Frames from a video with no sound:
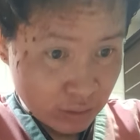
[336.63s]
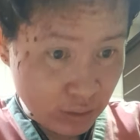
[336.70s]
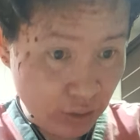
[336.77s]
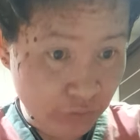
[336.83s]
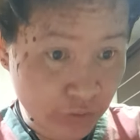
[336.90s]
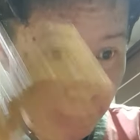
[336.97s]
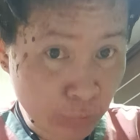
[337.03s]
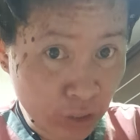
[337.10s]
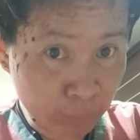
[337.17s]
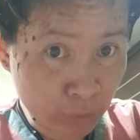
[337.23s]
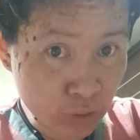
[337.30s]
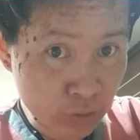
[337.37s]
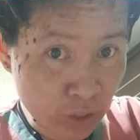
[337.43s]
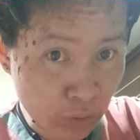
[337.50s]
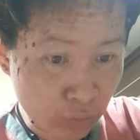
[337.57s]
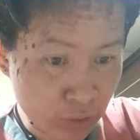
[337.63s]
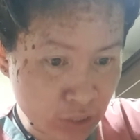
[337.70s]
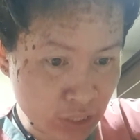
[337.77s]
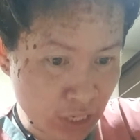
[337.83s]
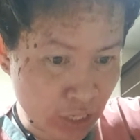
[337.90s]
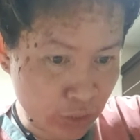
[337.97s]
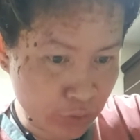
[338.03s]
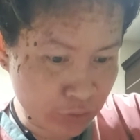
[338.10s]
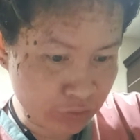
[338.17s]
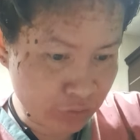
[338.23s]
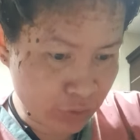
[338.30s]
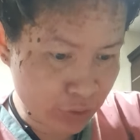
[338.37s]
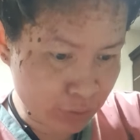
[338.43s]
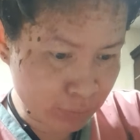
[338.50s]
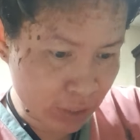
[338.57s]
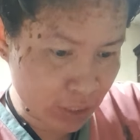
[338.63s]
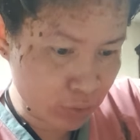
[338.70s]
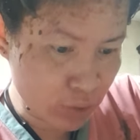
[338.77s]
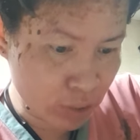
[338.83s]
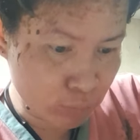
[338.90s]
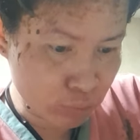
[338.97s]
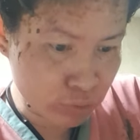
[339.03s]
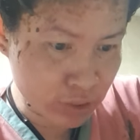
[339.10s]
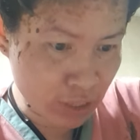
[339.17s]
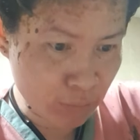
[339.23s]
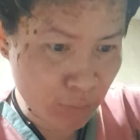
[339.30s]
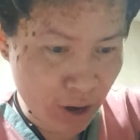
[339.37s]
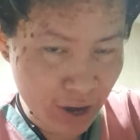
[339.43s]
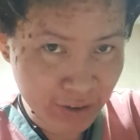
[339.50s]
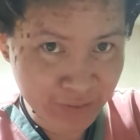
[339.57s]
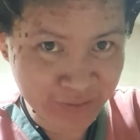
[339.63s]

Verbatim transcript: Nga favorite pa jud ako ni siya nga uniform kay dohe bulsa ba.